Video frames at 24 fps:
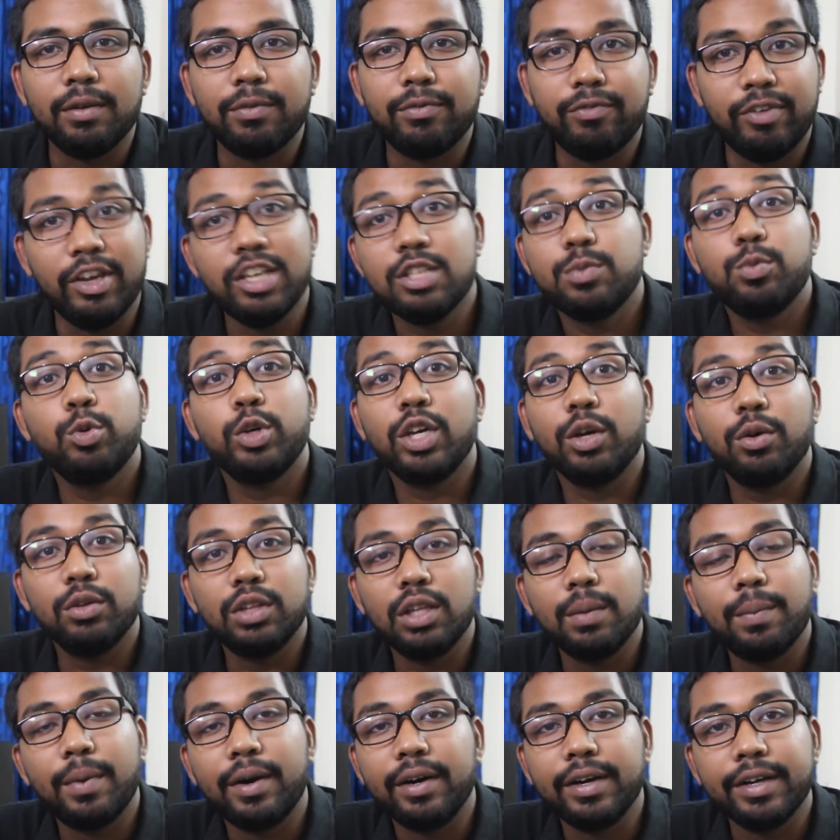ফেসবুকে
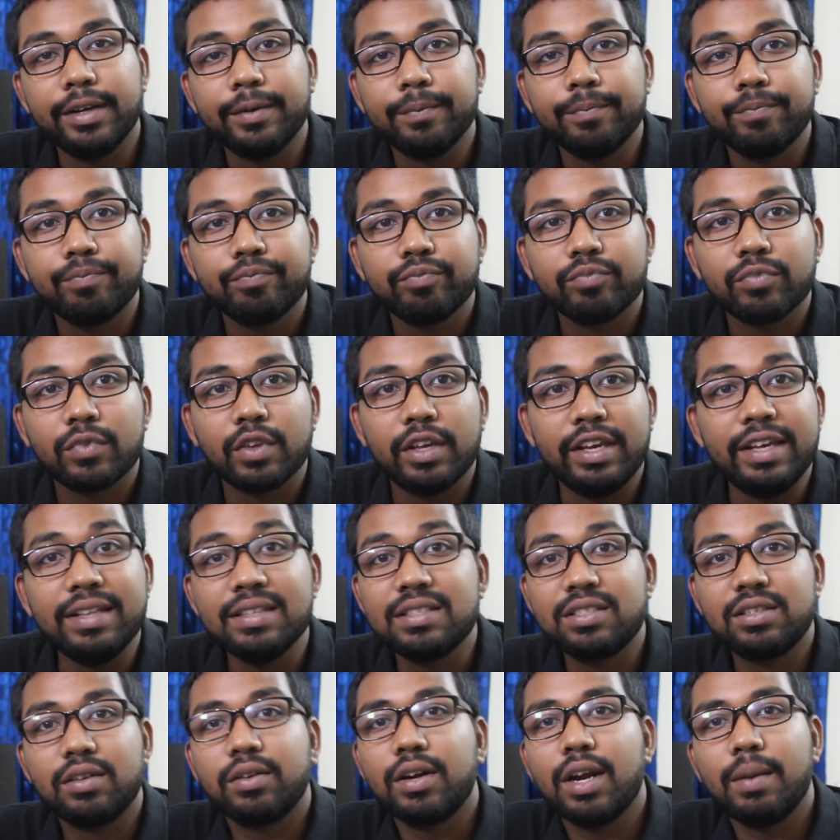হতে পারে
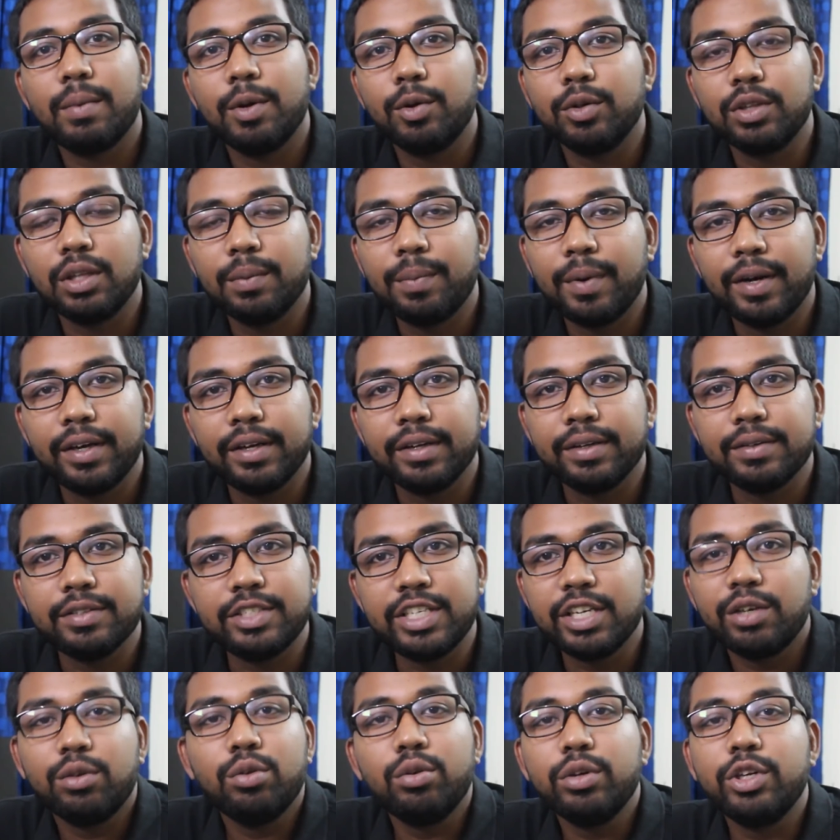ইনস্টাগ্রামে হতে পারে
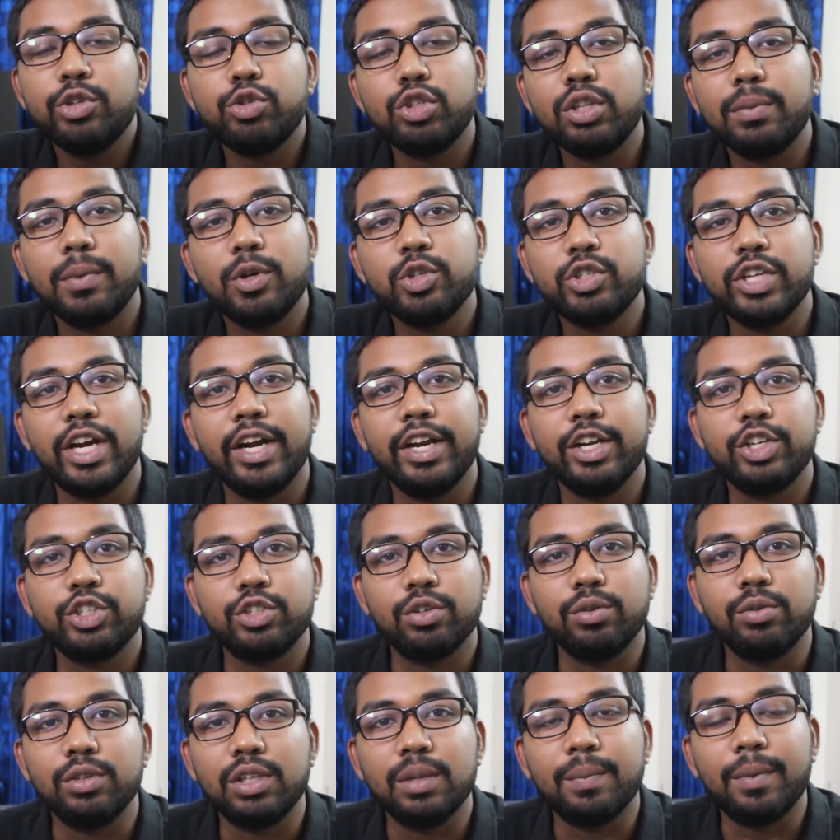যে কোনো কিছুতে মানুষের
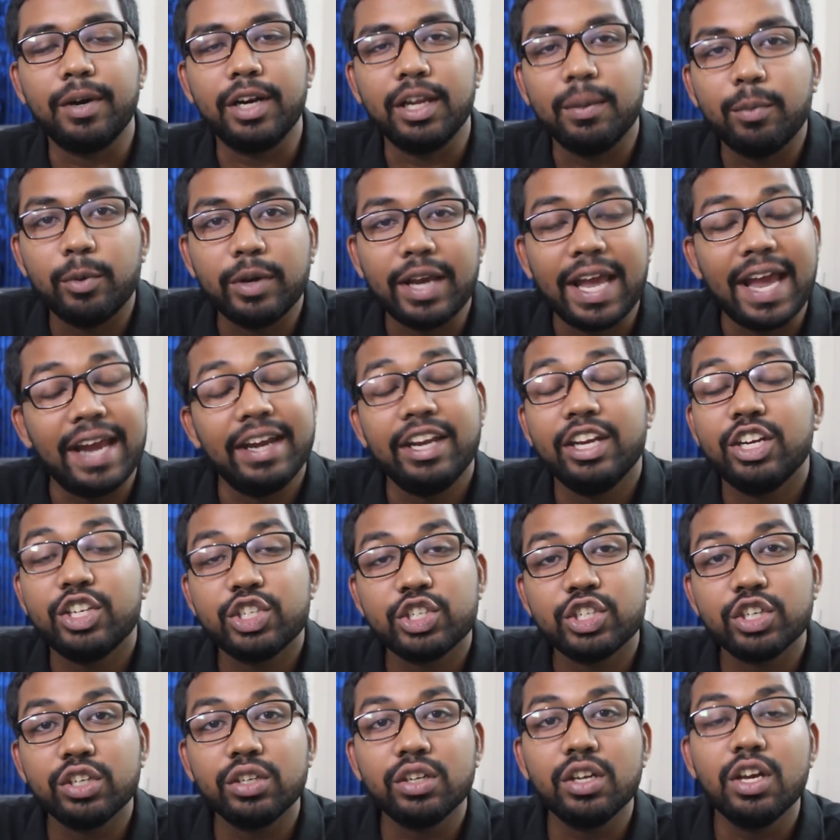অ্যাডিকশন হতে পারে এবং
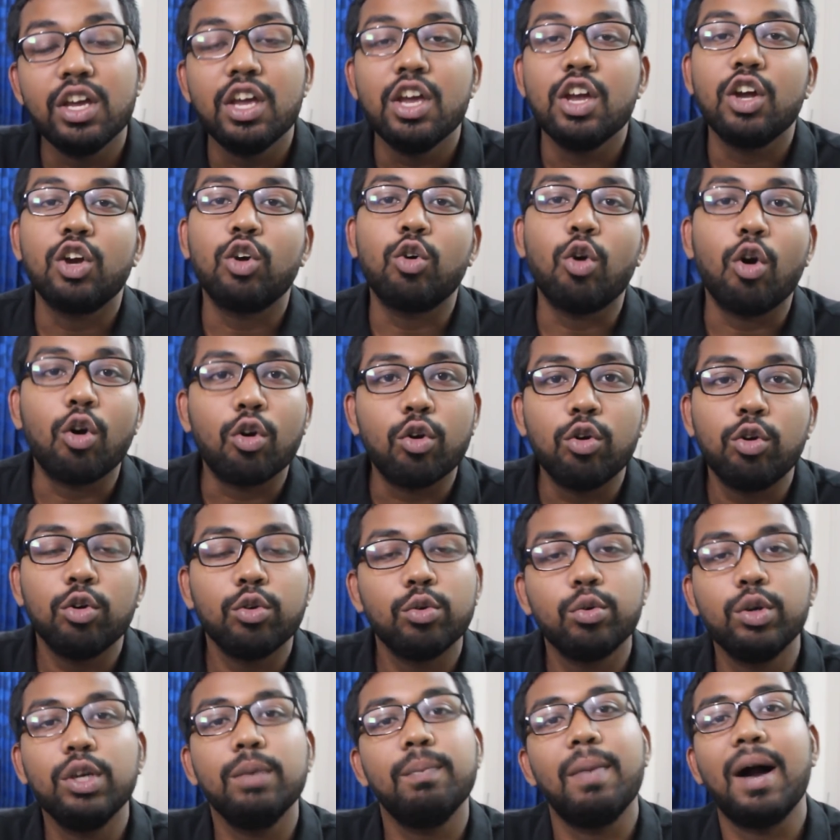অ্যাডিকশন
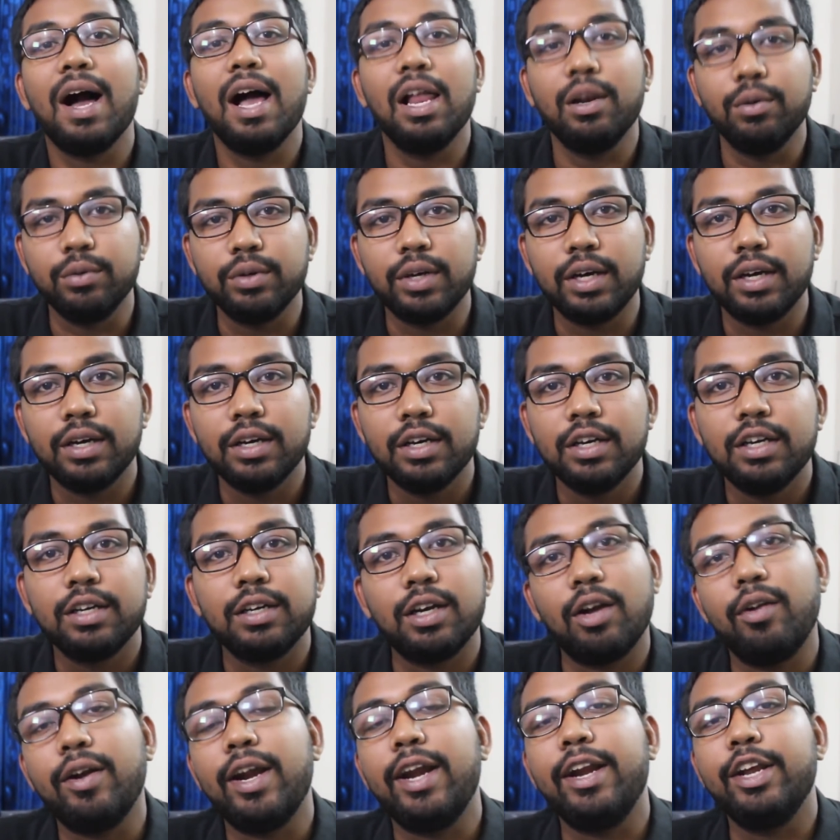কখনোই ভালো না
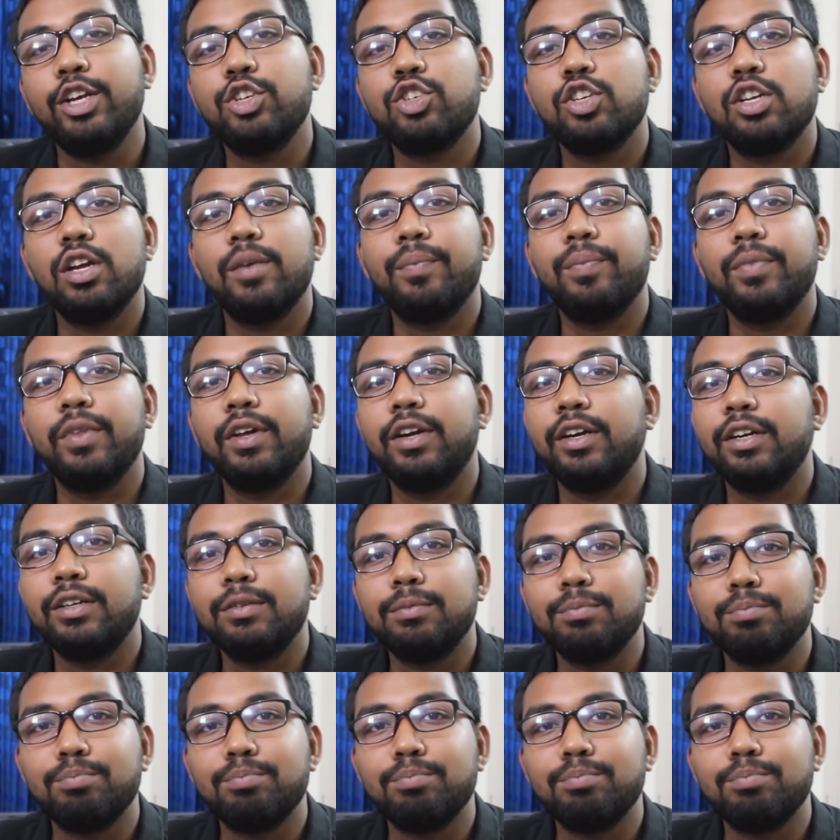কারণ অ্যাডিকশন আপনার